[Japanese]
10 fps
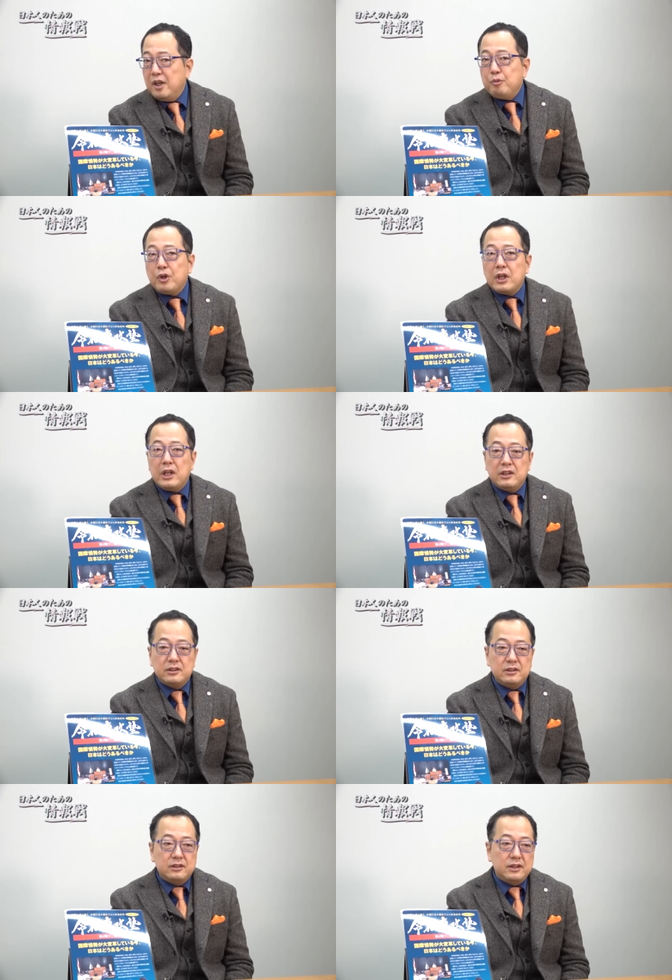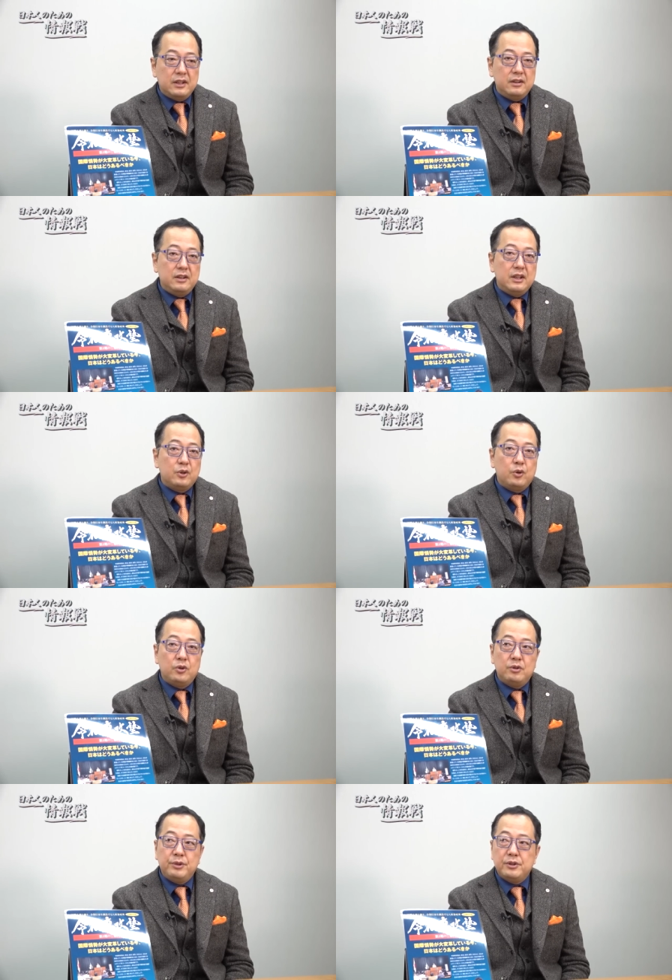もう完全に
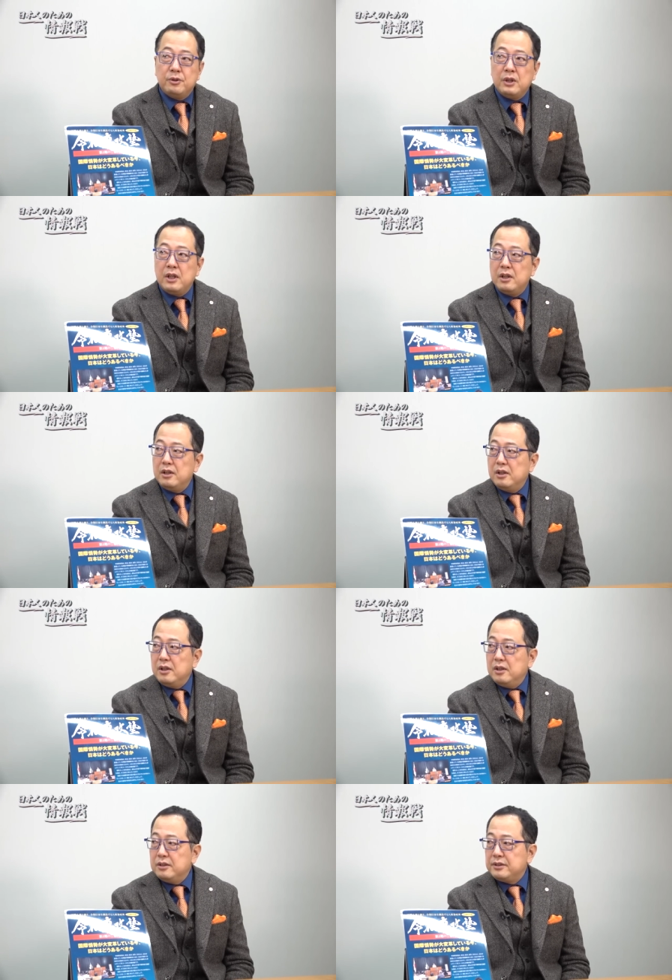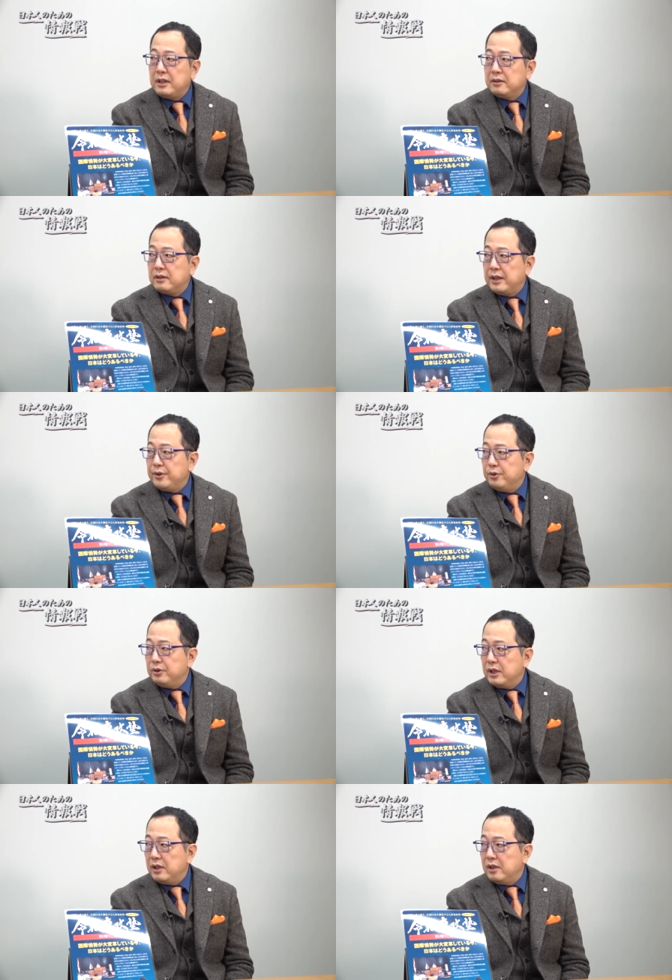恋人が去ったよう
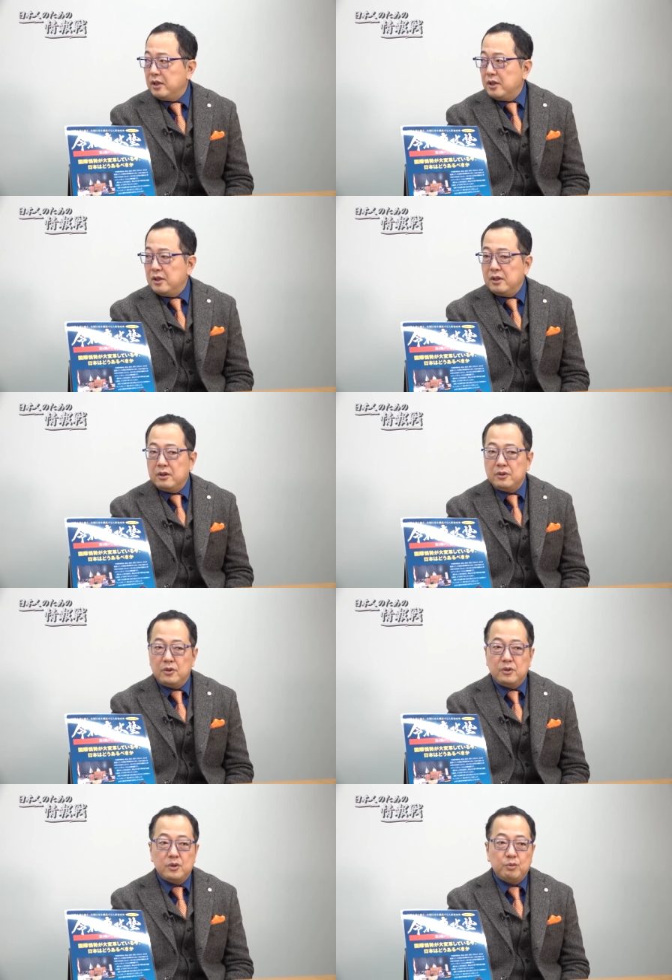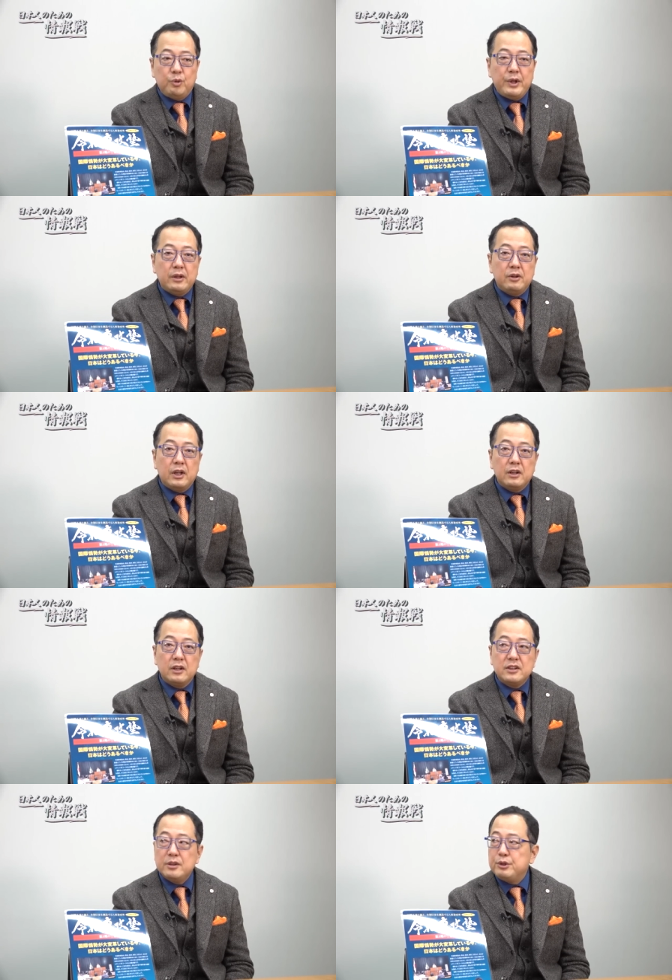な、うん、あの、本当木綿の
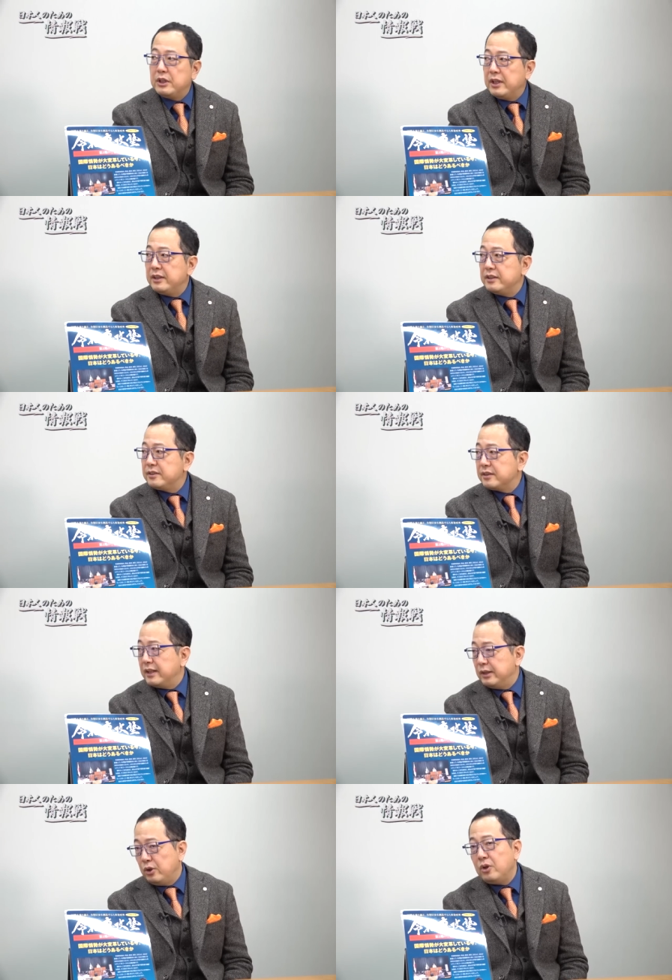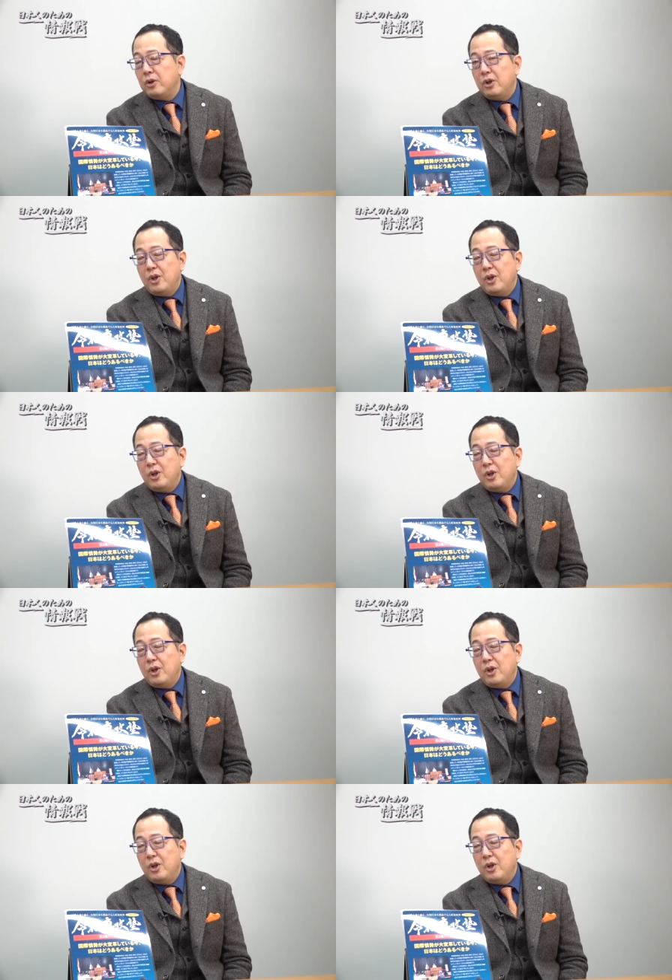ハンカチーフじゃないですけど、